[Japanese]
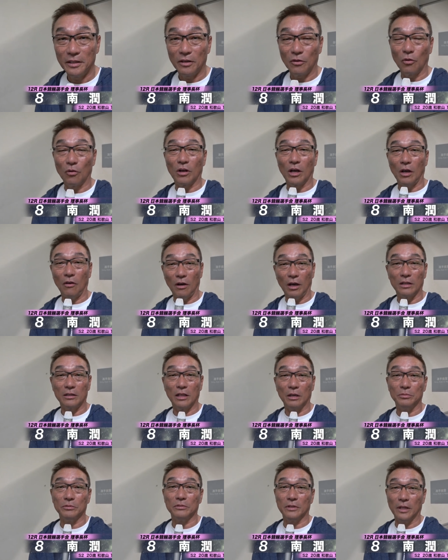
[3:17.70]
今回は
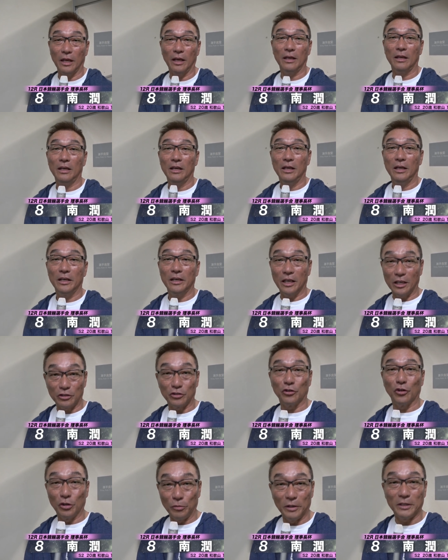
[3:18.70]
多分ね決勝
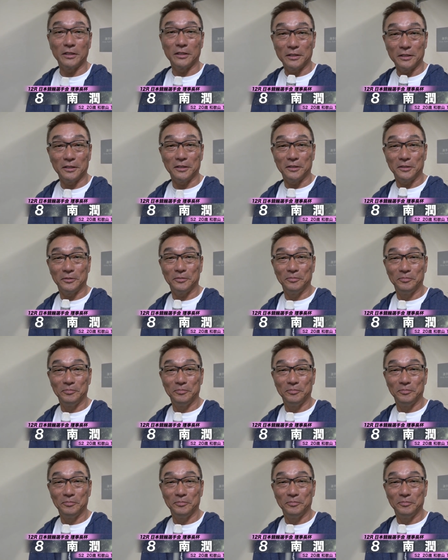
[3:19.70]
乗ります。